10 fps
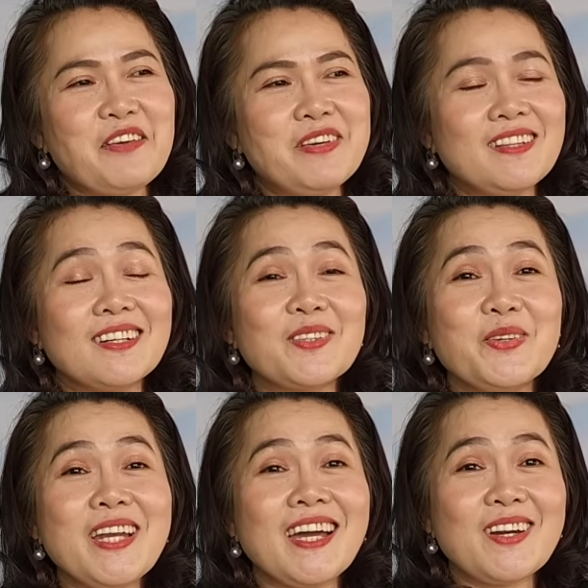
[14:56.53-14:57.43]
tại vì từng
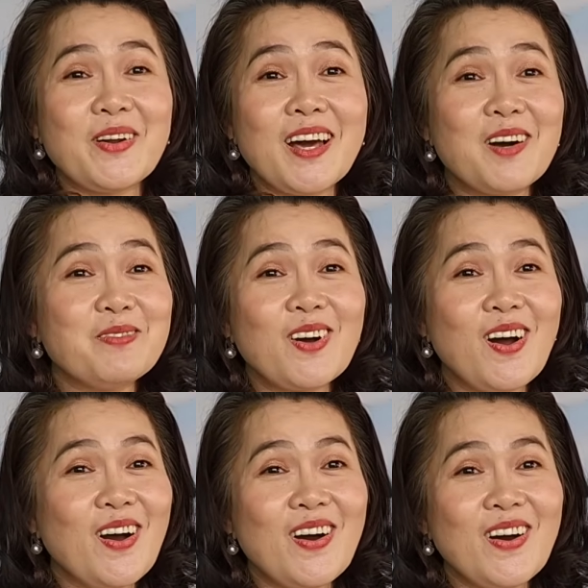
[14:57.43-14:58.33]
tuổi này rồi là không
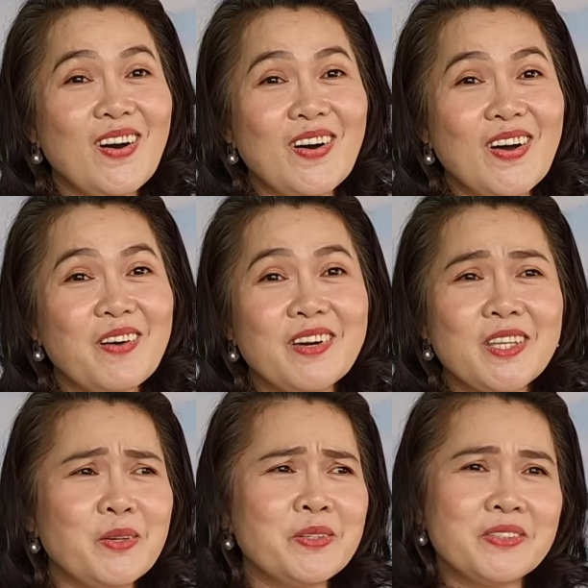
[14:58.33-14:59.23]
có không có
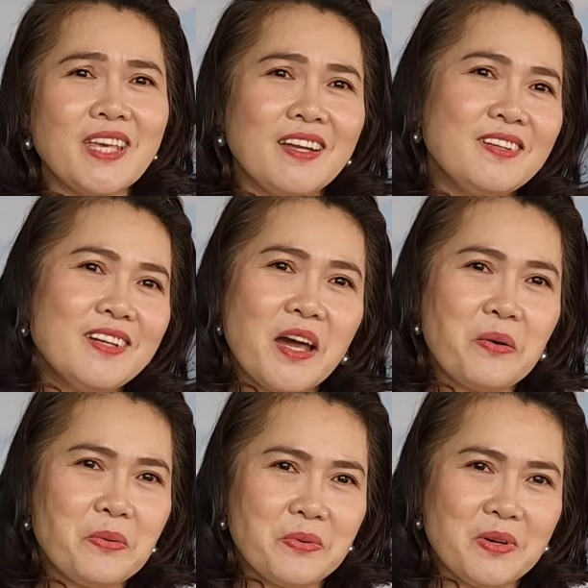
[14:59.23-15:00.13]
chịu được vậy nữa
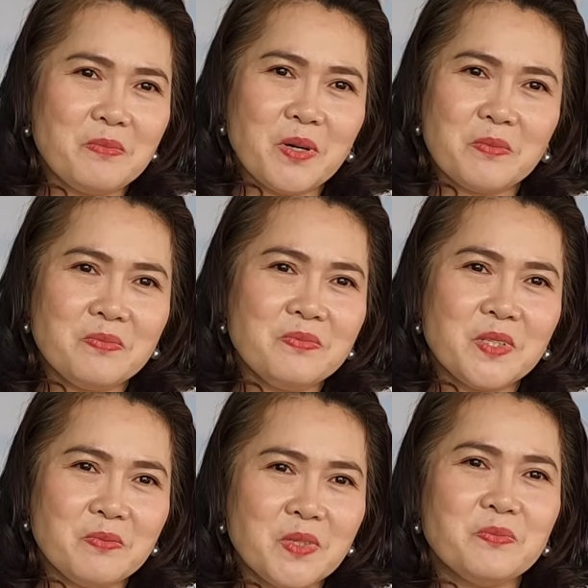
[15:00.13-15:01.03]
đâu không ừ. không
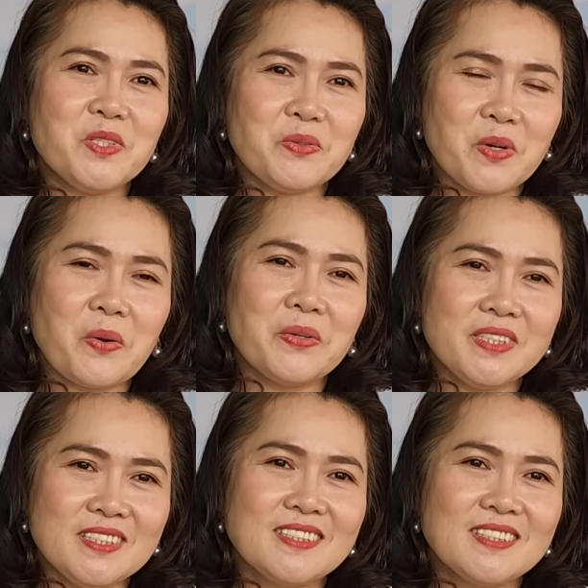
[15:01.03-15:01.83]
không không chịu nổi